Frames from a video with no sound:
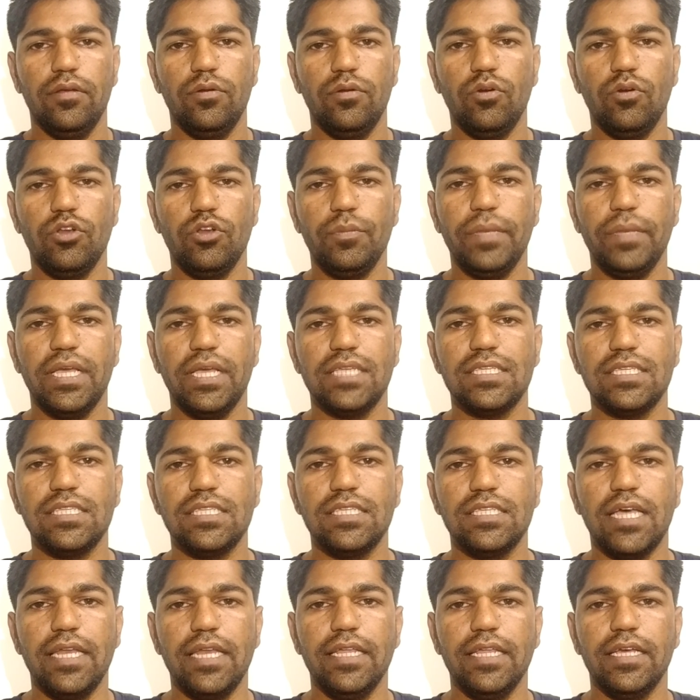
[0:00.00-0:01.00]

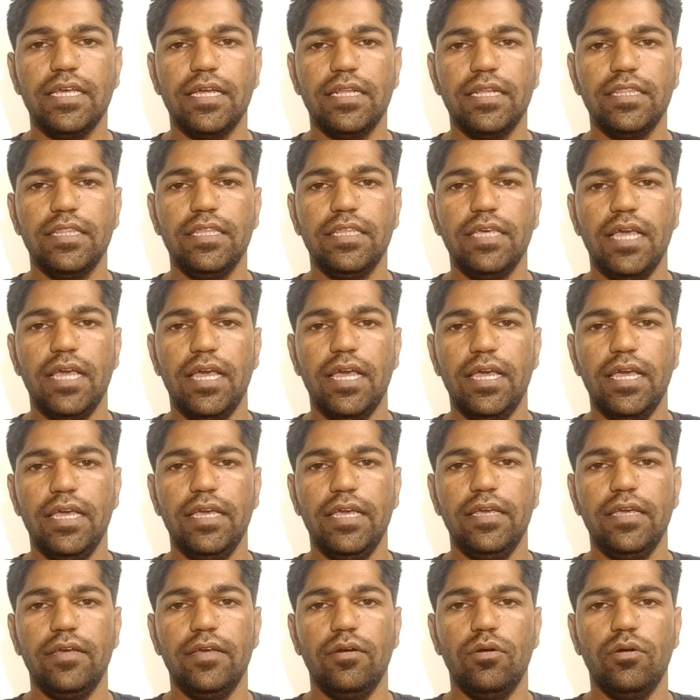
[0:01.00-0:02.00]
नोटिफिकेशन जारी कर दिया
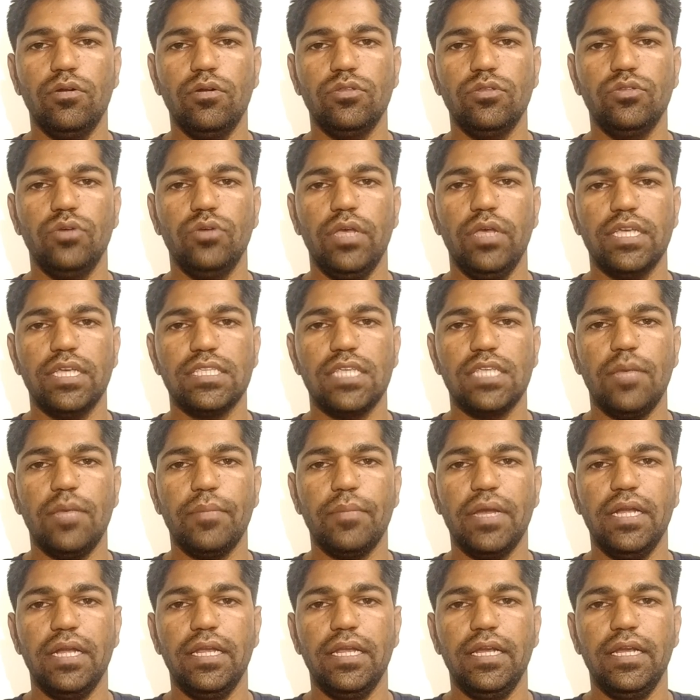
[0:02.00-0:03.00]
है और जो
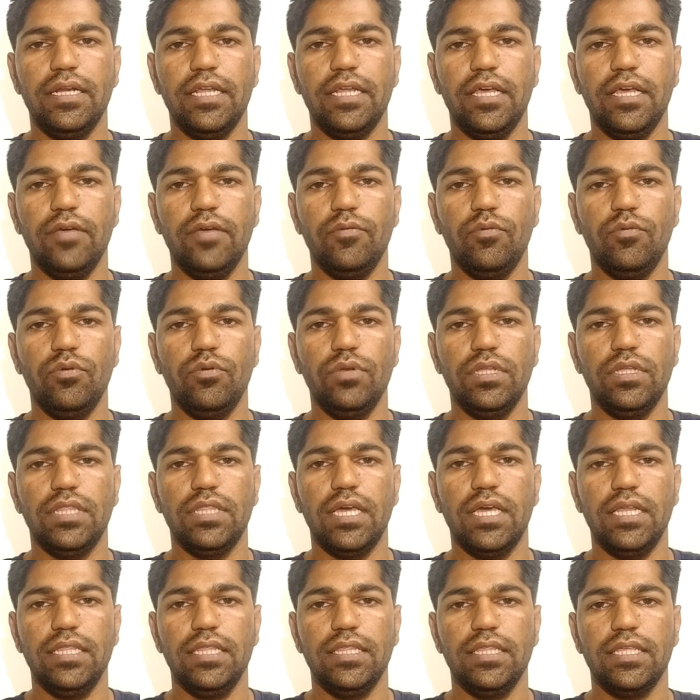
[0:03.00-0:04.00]
एग्जाम का डेट है वो
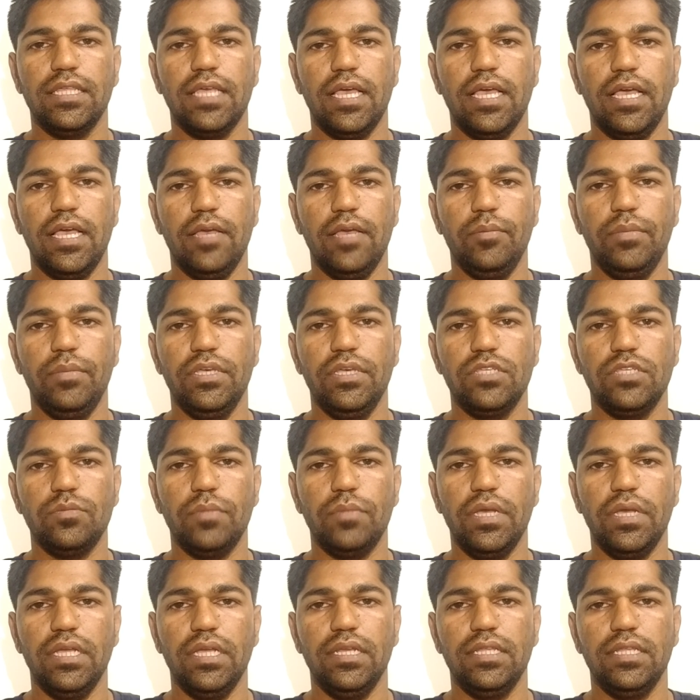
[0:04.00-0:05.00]
निर्धारित किया है बीस
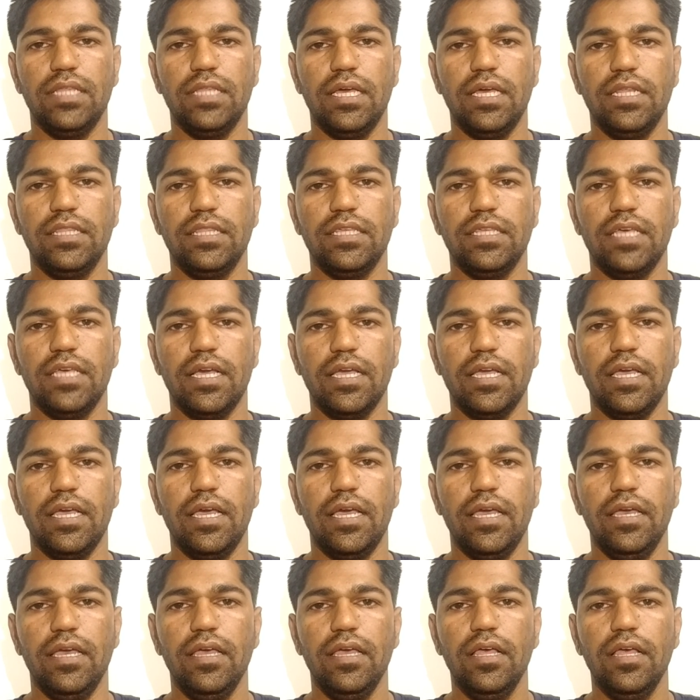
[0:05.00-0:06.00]
मई निर्धारित किया गया
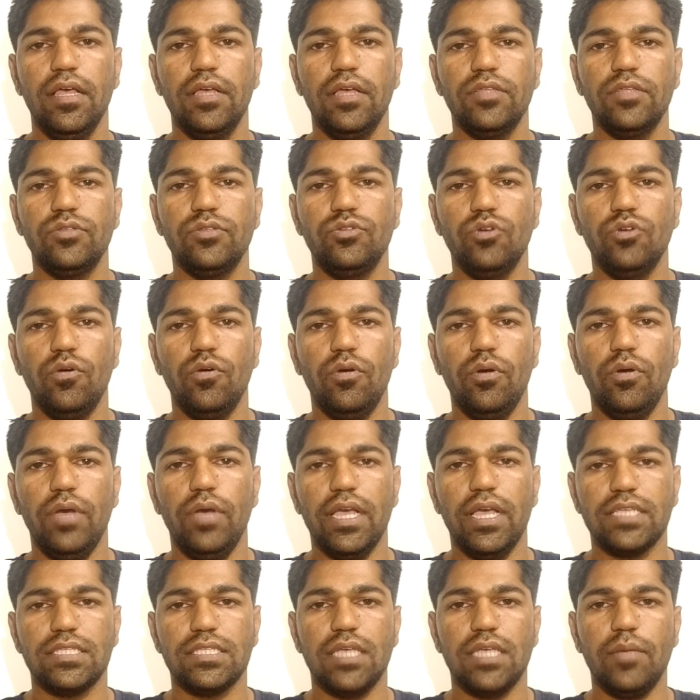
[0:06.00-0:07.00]
है जो
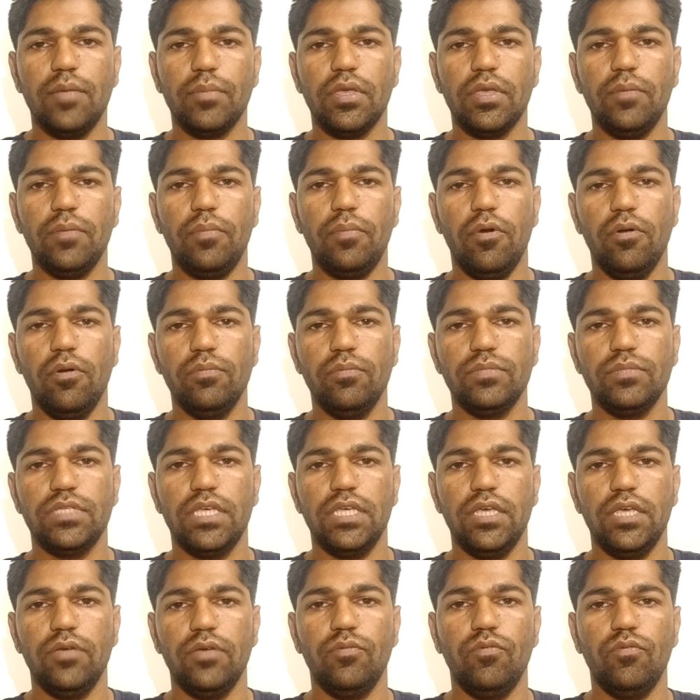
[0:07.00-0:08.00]
एग्जाम के फॉर्म्स
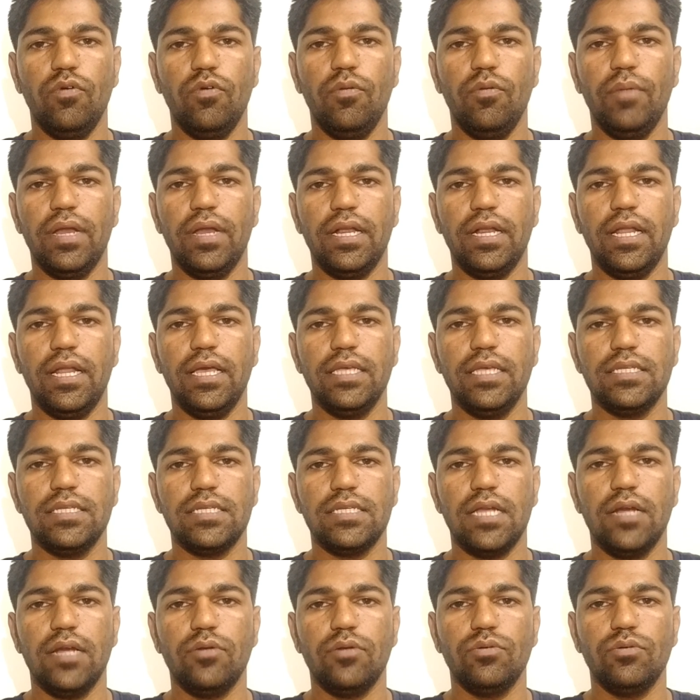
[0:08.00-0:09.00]
हैं वो भरना
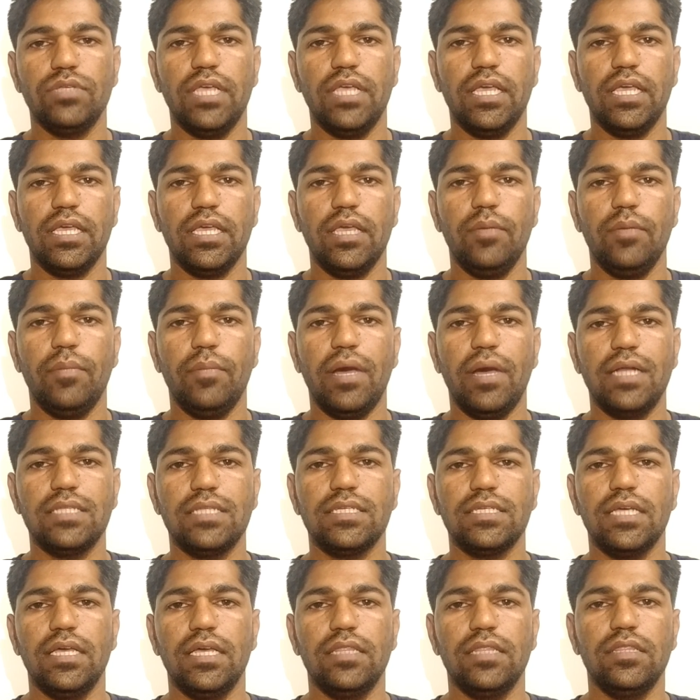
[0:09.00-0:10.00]
स्टार्ट हो जाएंगे
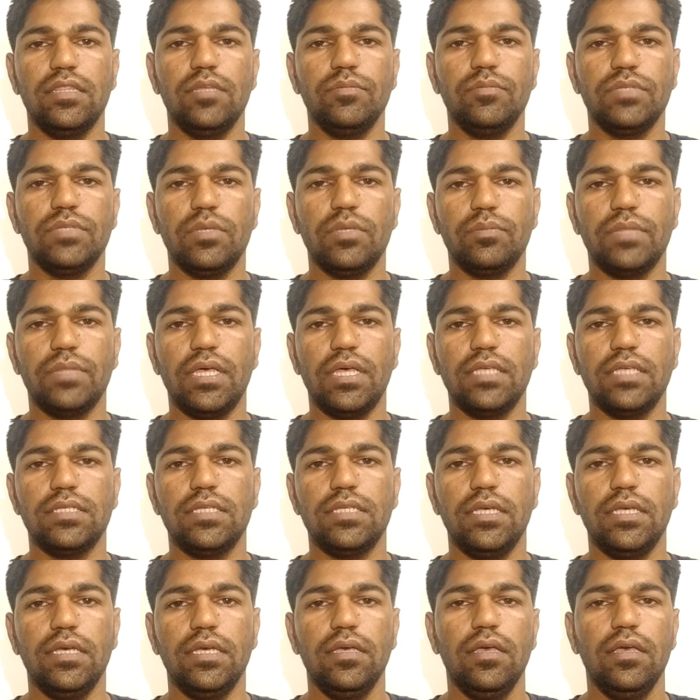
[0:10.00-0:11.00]
मार्च के अंतिम सप्ताह
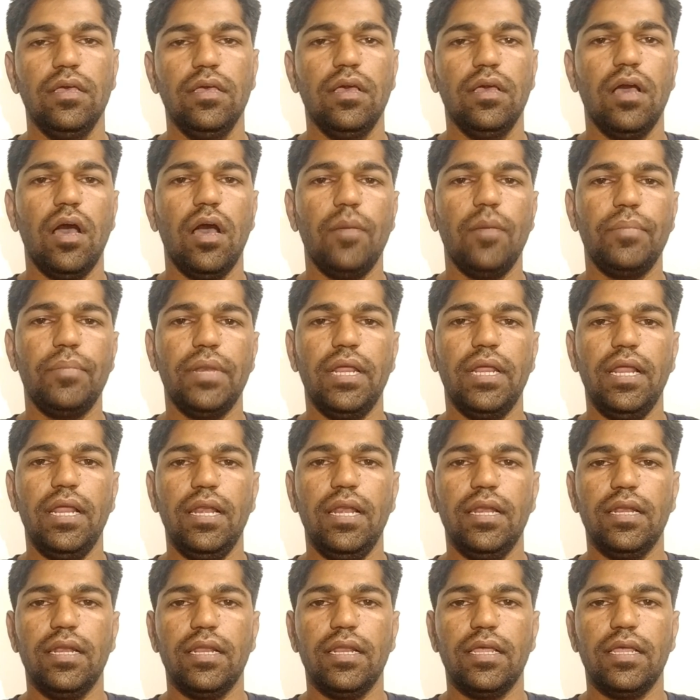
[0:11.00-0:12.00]
से
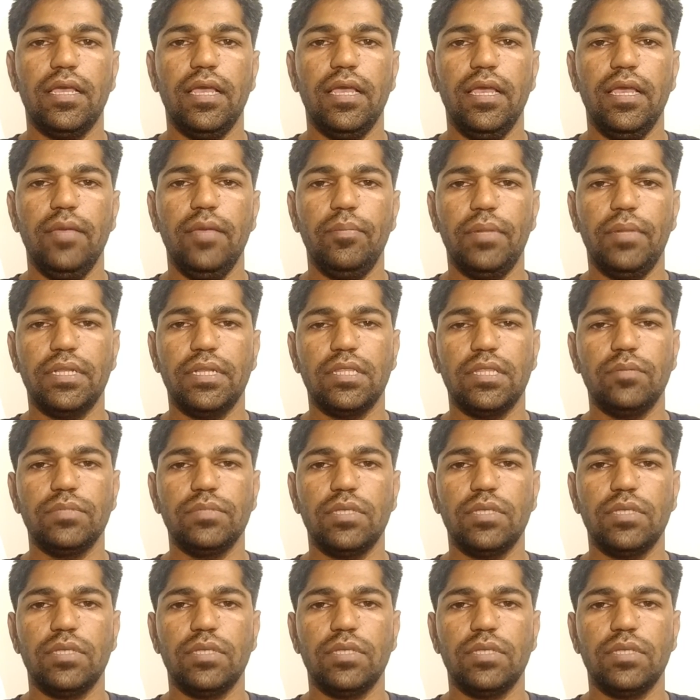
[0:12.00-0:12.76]
अप्रैल के प्रथम